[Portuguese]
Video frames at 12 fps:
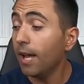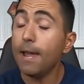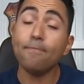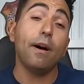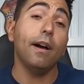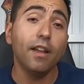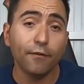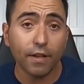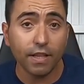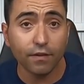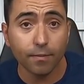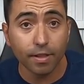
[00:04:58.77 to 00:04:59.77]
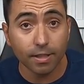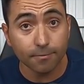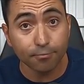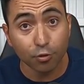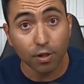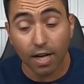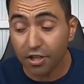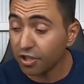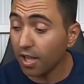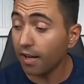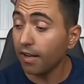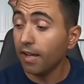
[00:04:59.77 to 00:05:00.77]
Epá, efetivamente poderá
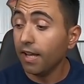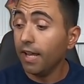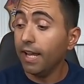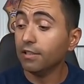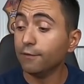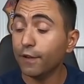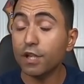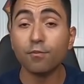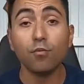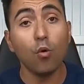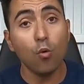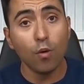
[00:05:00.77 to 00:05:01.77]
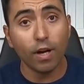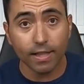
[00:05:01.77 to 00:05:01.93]
estar. Ele fez-me um